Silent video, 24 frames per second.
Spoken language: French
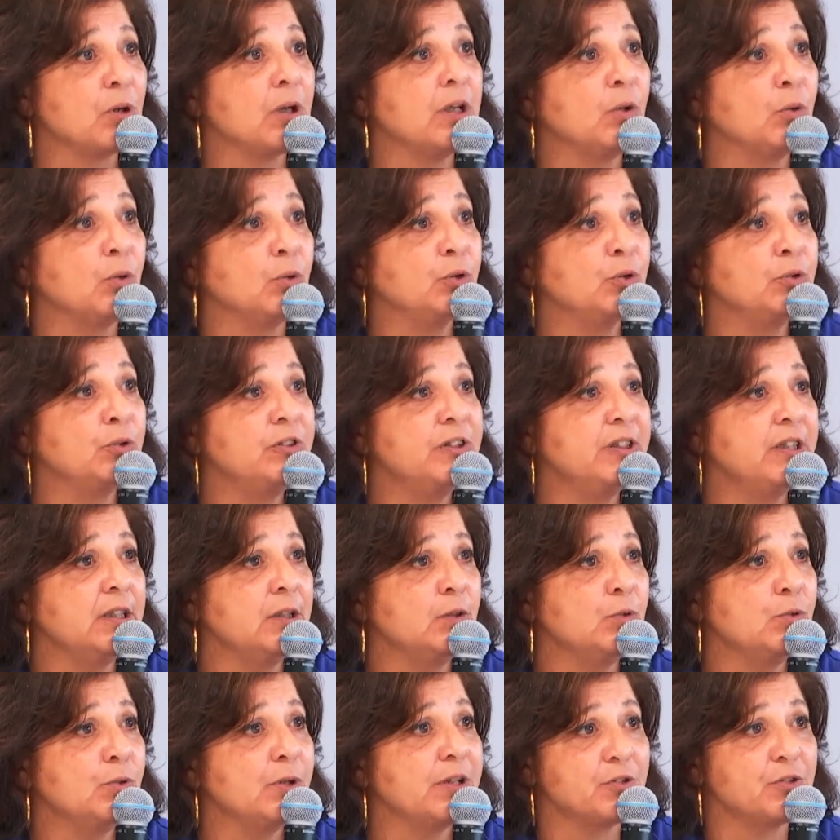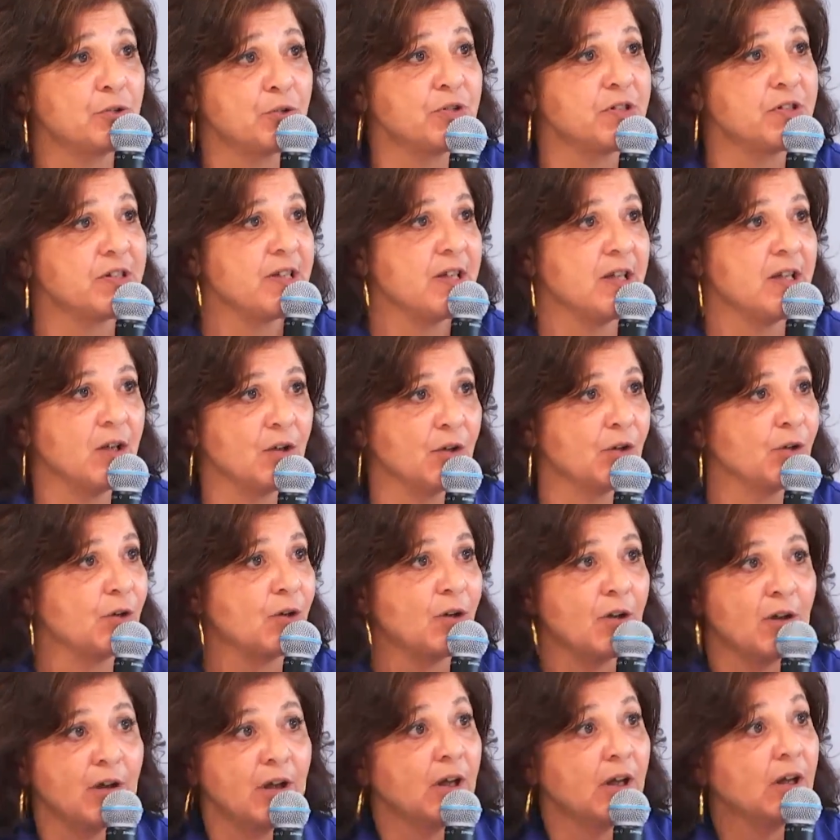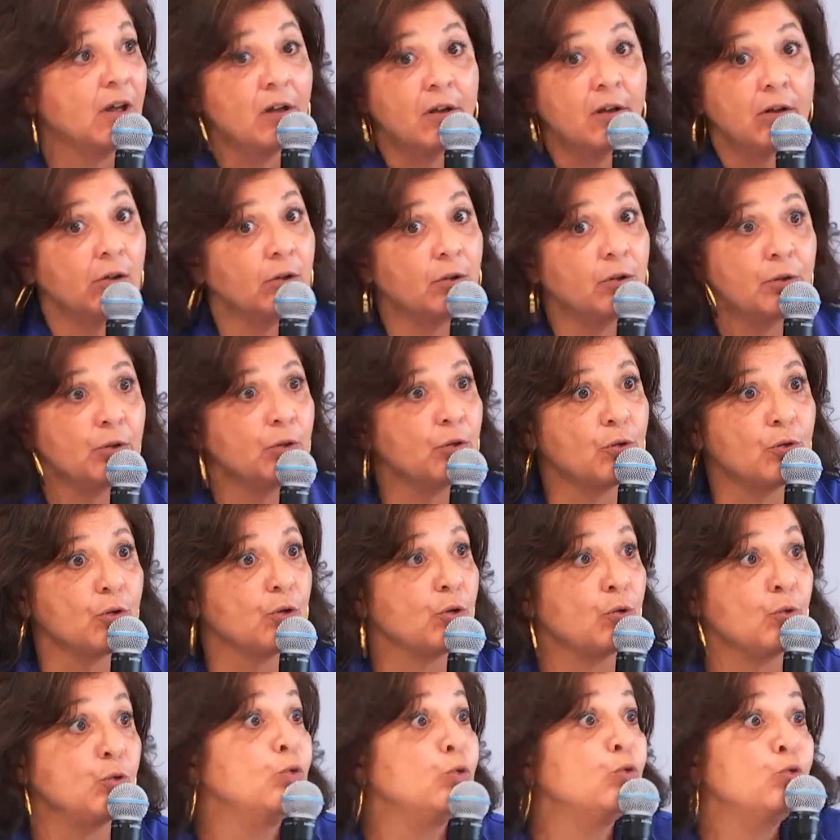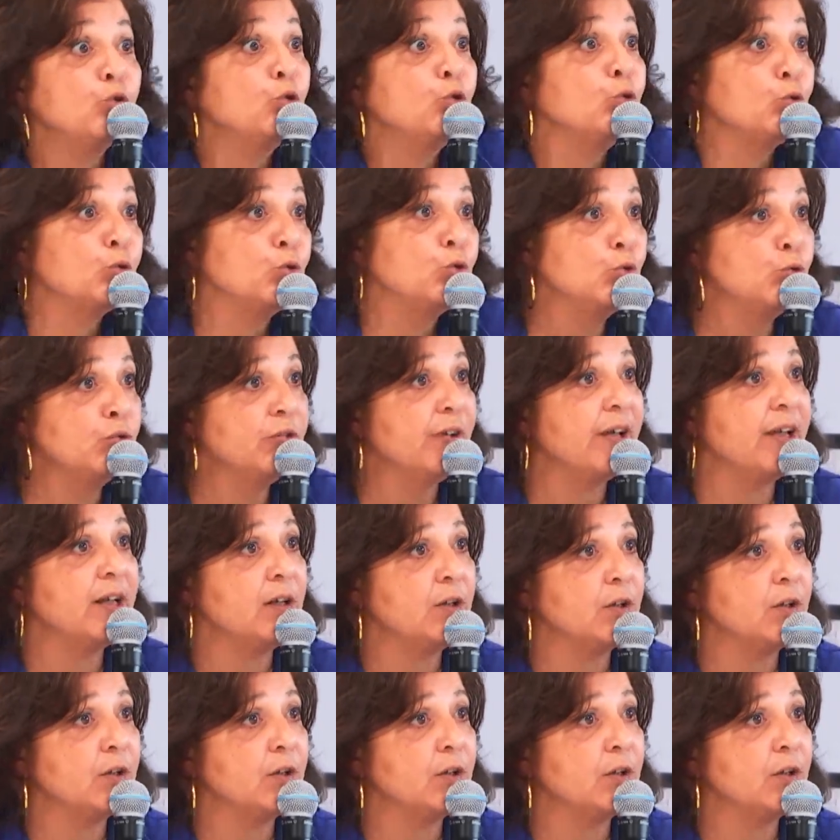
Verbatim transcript: aéronautique ou est-ce que c'est une toute nouvelle